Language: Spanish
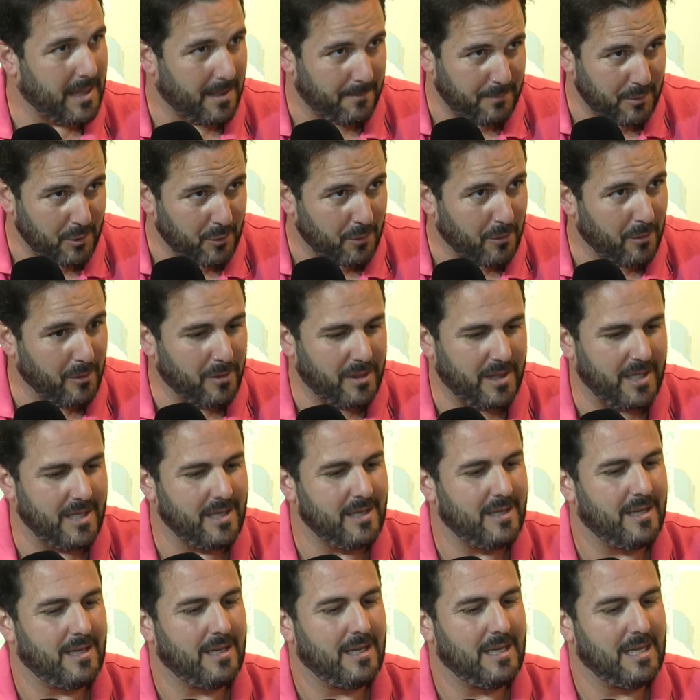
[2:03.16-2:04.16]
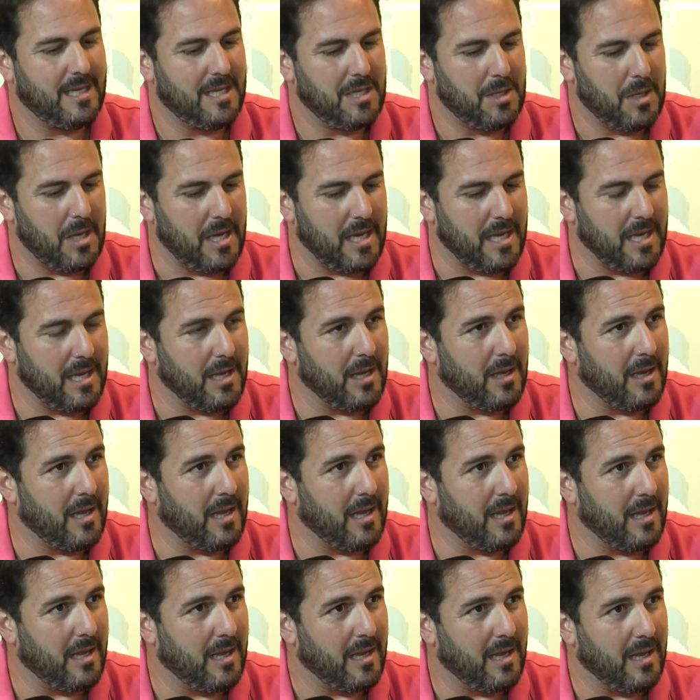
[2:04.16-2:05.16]
Pío XII,
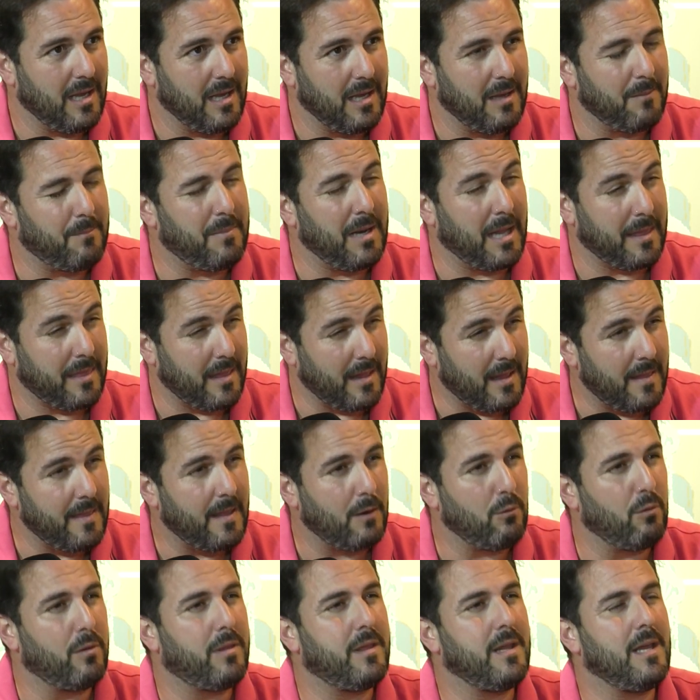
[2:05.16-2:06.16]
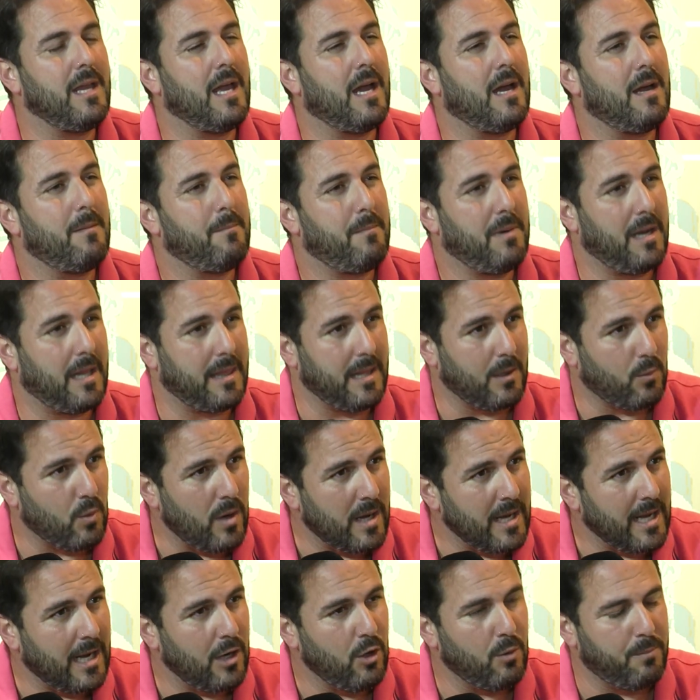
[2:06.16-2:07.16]
eh, Plaza de Andalucía, Plaza
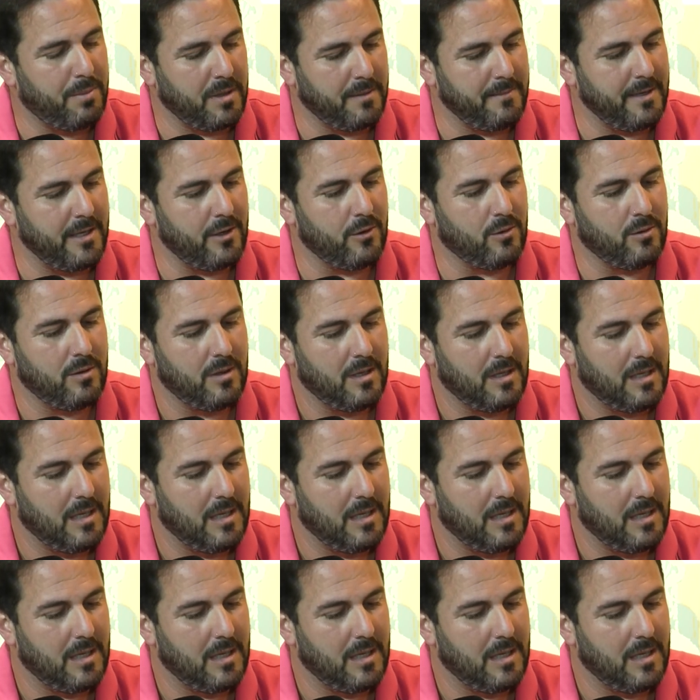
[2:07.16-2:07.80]
Juan Carlos I,